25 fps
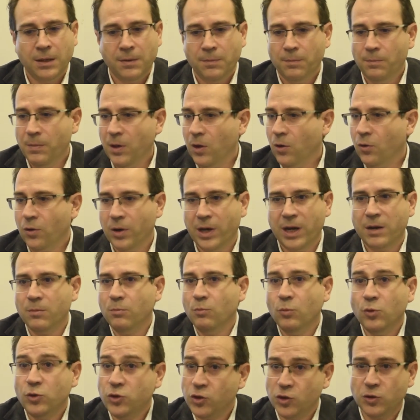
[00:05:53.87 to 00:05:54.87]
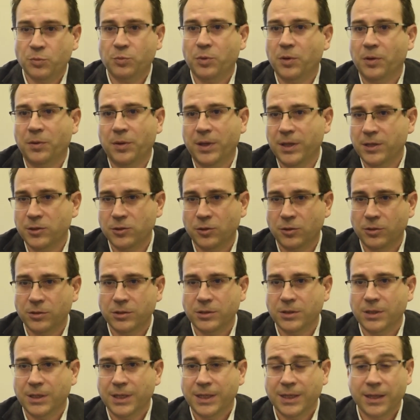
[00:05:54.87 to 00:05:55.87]
mejorar muchos
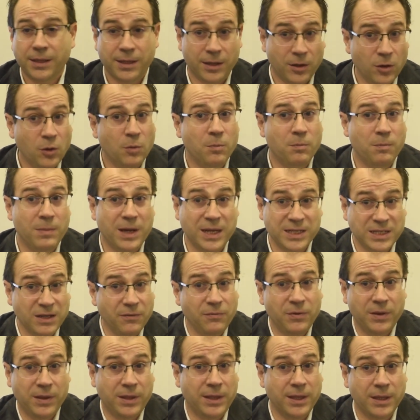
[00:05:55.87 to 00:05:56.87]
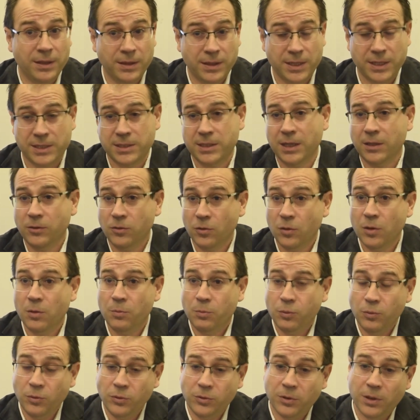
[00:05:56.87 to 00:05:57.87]
procesos y hacerlos más eficientes, tanto del
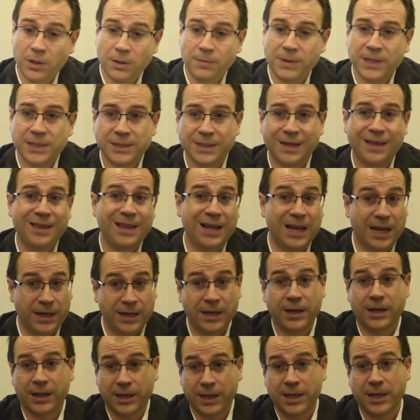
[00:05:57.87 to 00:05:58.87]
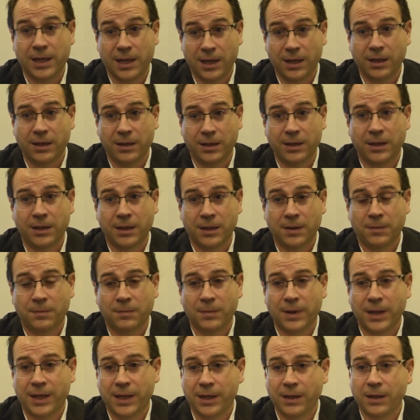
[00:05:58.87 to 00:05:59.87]
punto de vista de la energía,
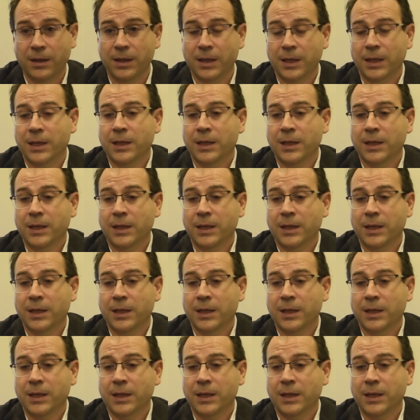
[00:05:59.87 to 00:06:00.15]
¿vale?